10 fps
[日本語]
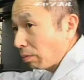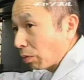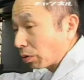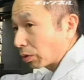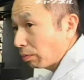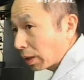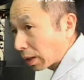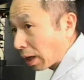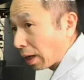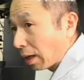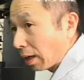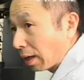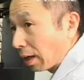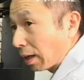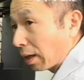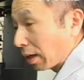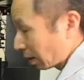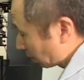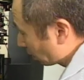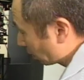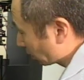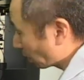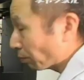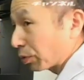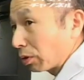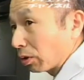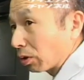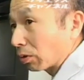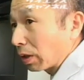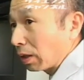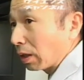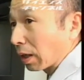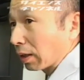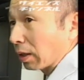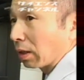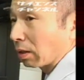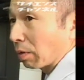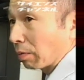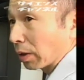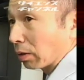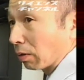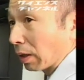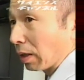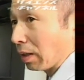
りも含めたサンプルの測定データが出てしまいますので